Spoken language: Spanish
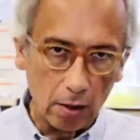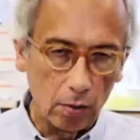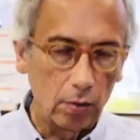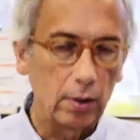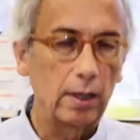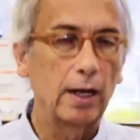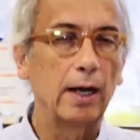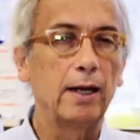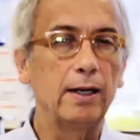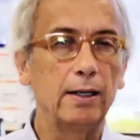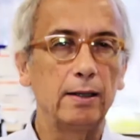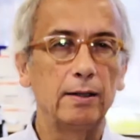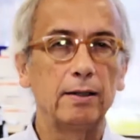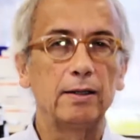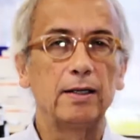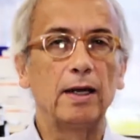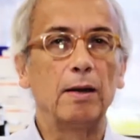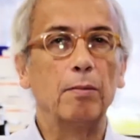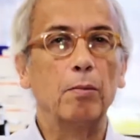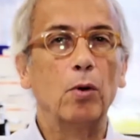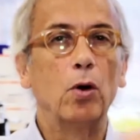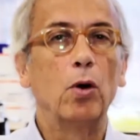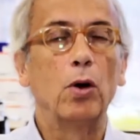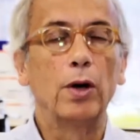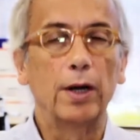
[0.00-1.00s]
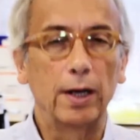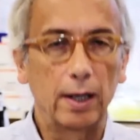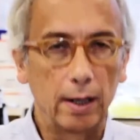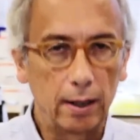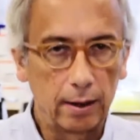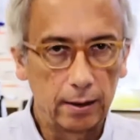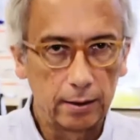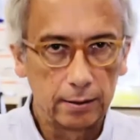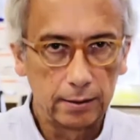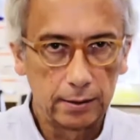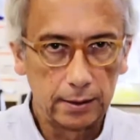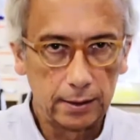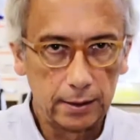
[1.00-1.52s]
Aún hay temor
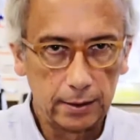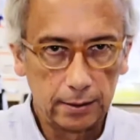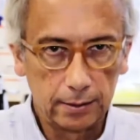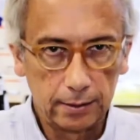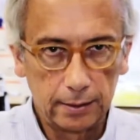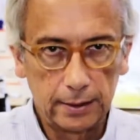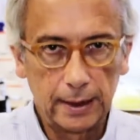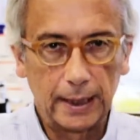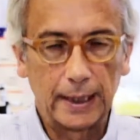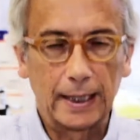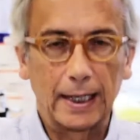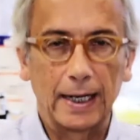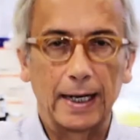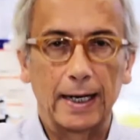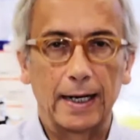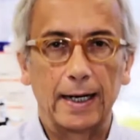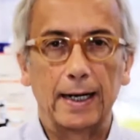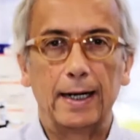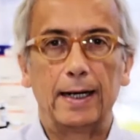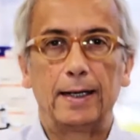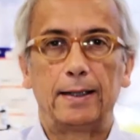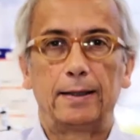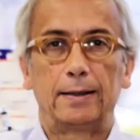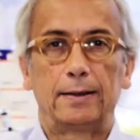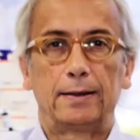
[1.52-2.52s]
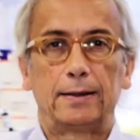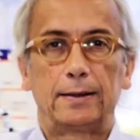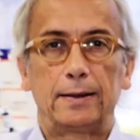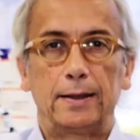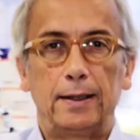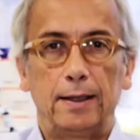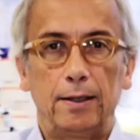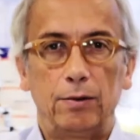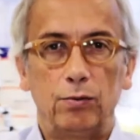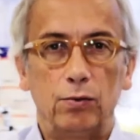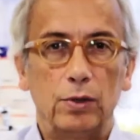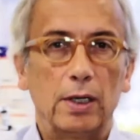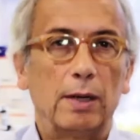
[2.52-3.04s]
a declarar
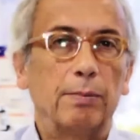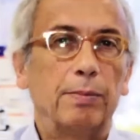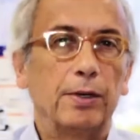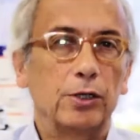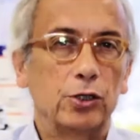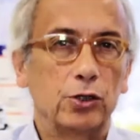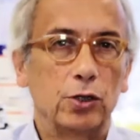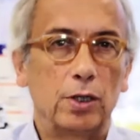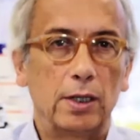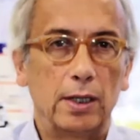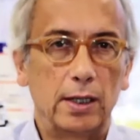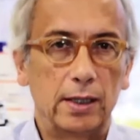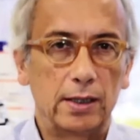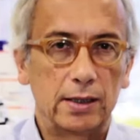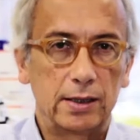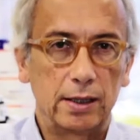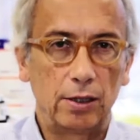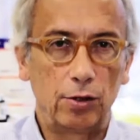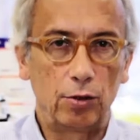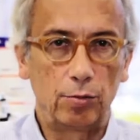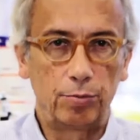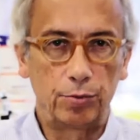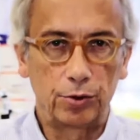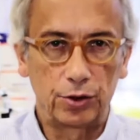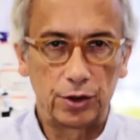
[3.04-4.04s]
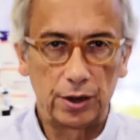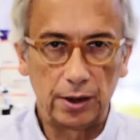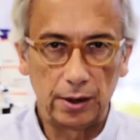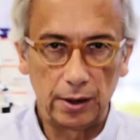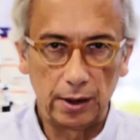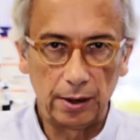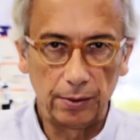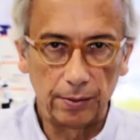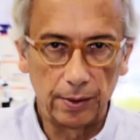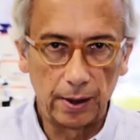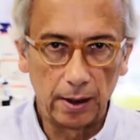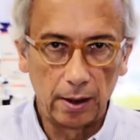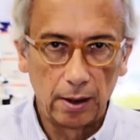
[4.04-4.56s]
que una persona es
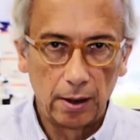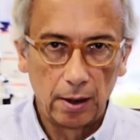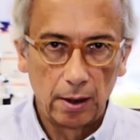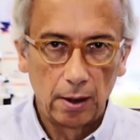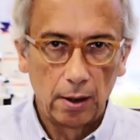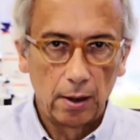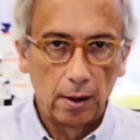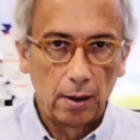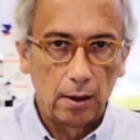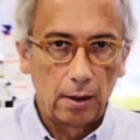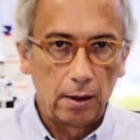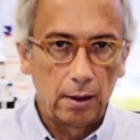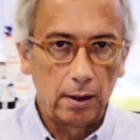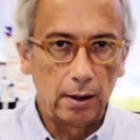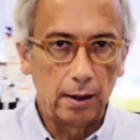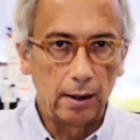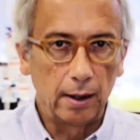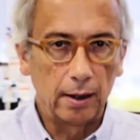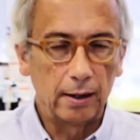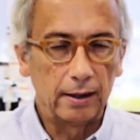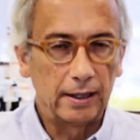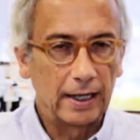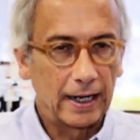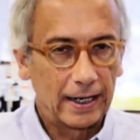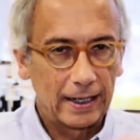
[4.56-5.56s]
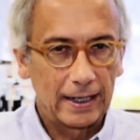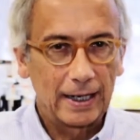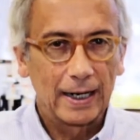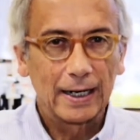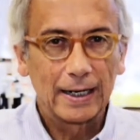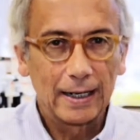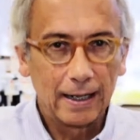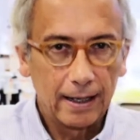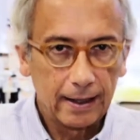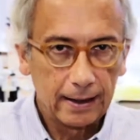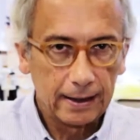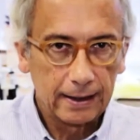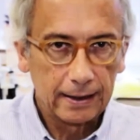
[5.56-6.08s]
seropositiva y el dar la
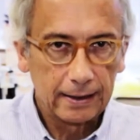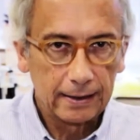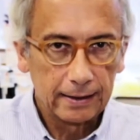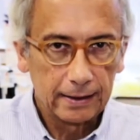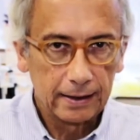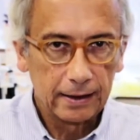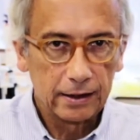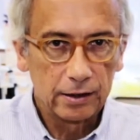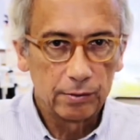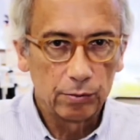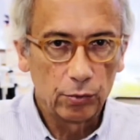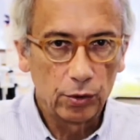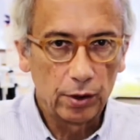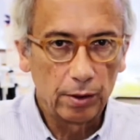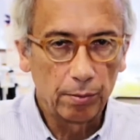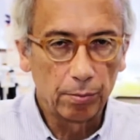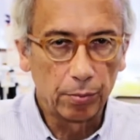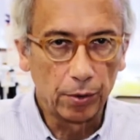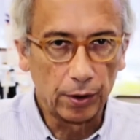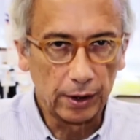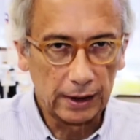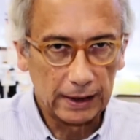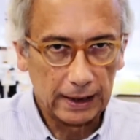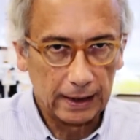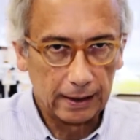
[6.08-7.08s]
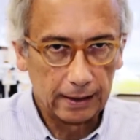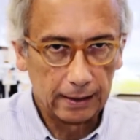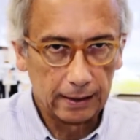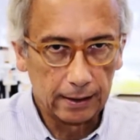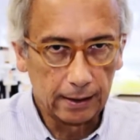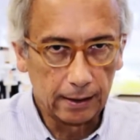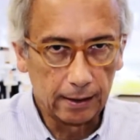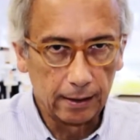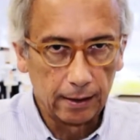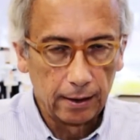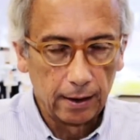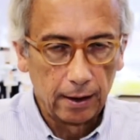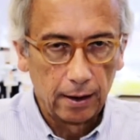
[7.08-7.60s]
cara es muy
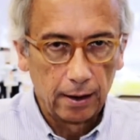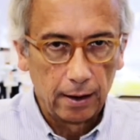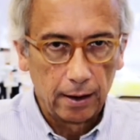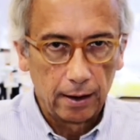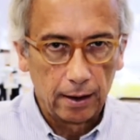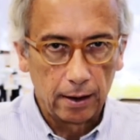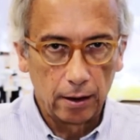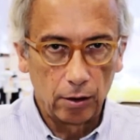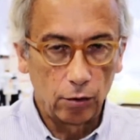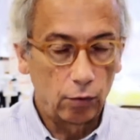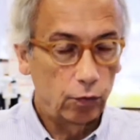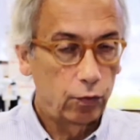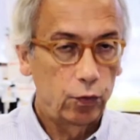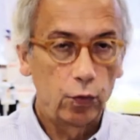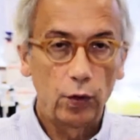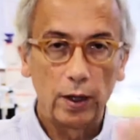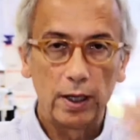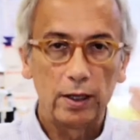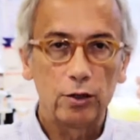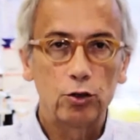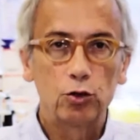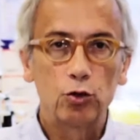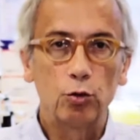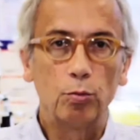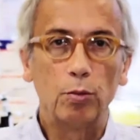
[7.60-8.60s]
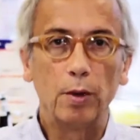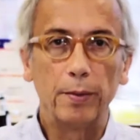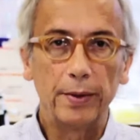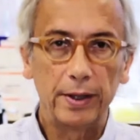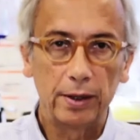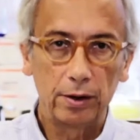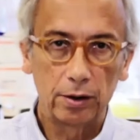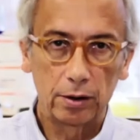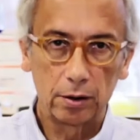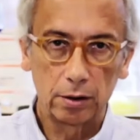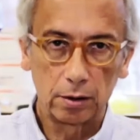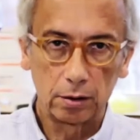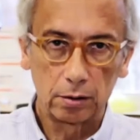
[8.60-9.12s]
importante. Eh, lo fue en su
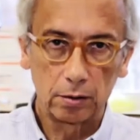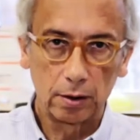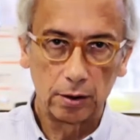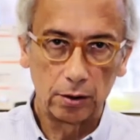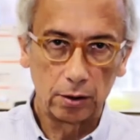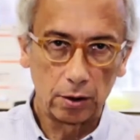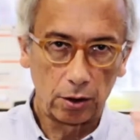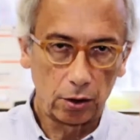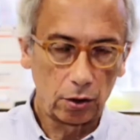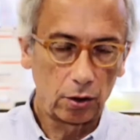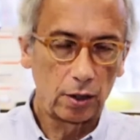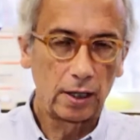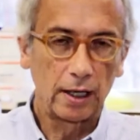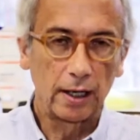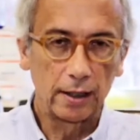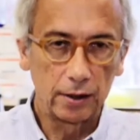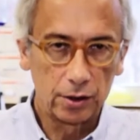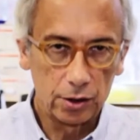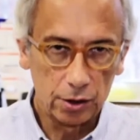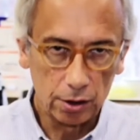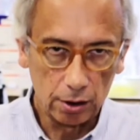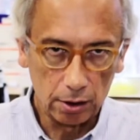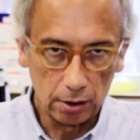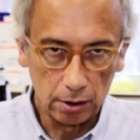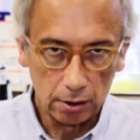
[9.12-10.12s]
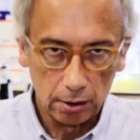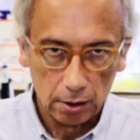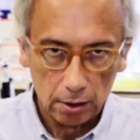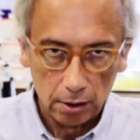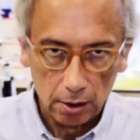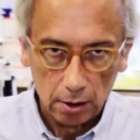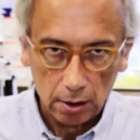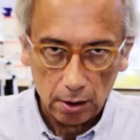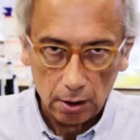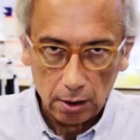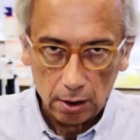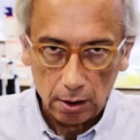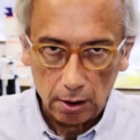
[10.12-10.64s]
momento cuando Rob Hudson
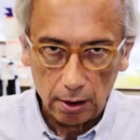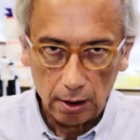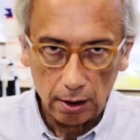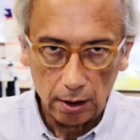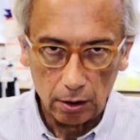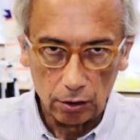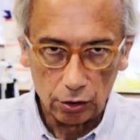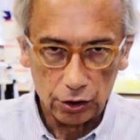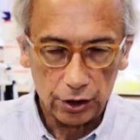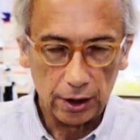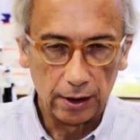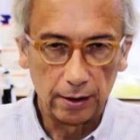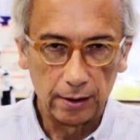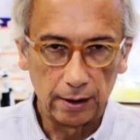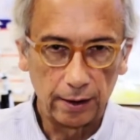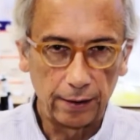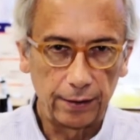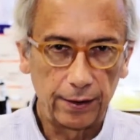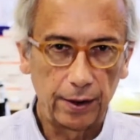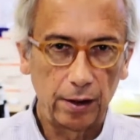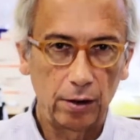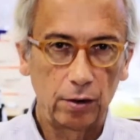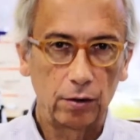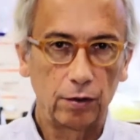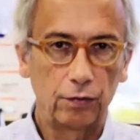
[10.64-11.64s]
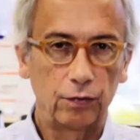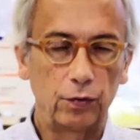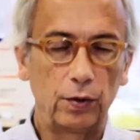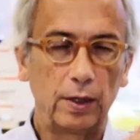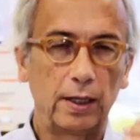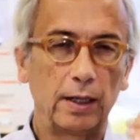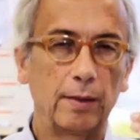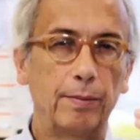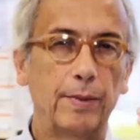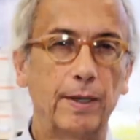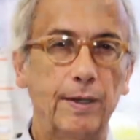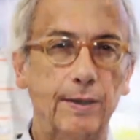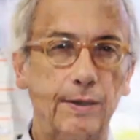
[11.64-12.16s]
en el 85 fue
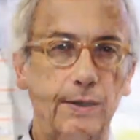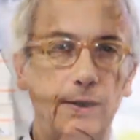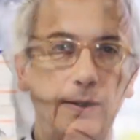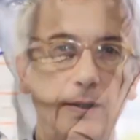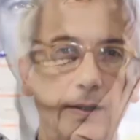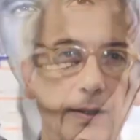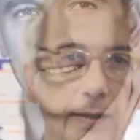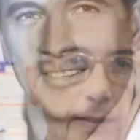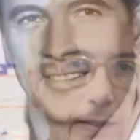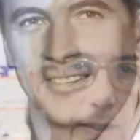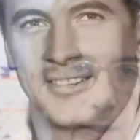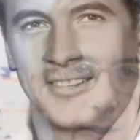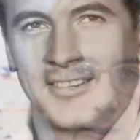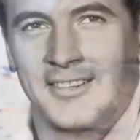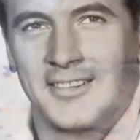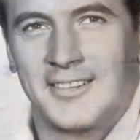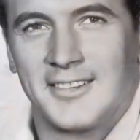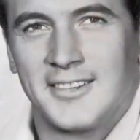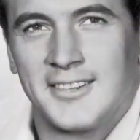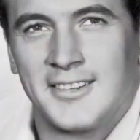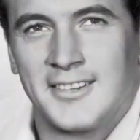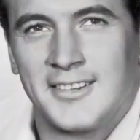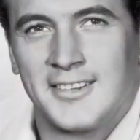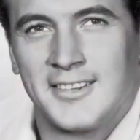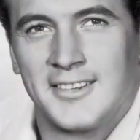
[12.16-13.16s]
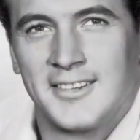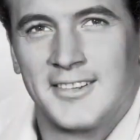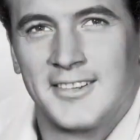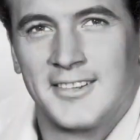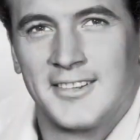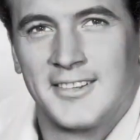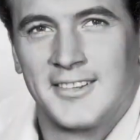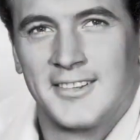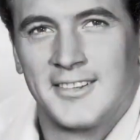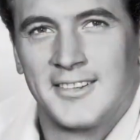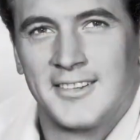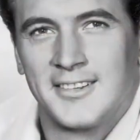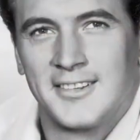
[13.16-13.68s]
capaz de decir que tenía
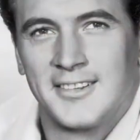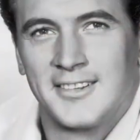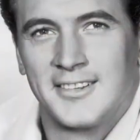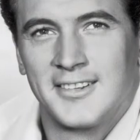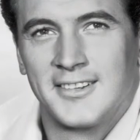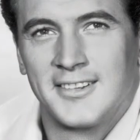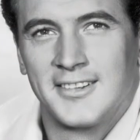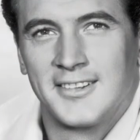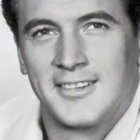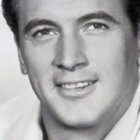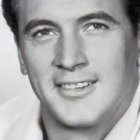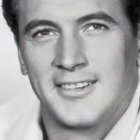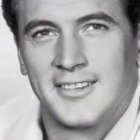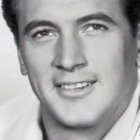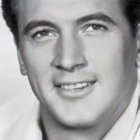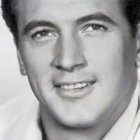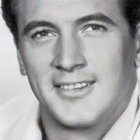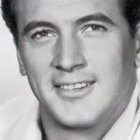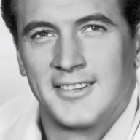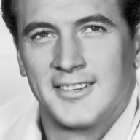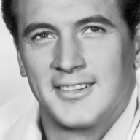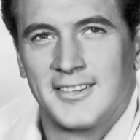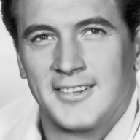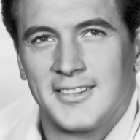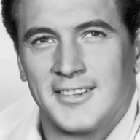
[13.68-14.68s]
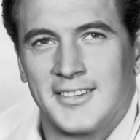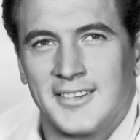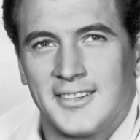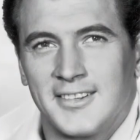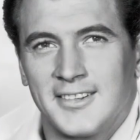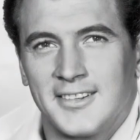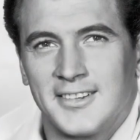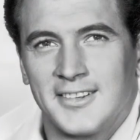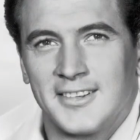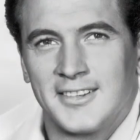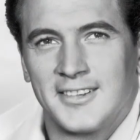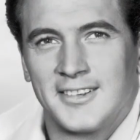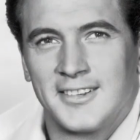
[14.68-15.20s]
el SIDA y que se estaba
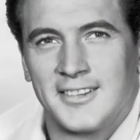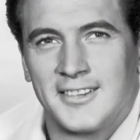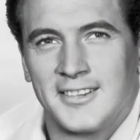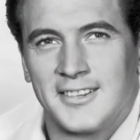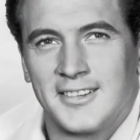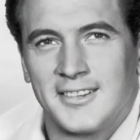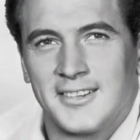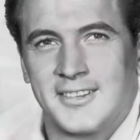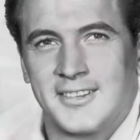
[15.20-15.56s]
muriendo de esa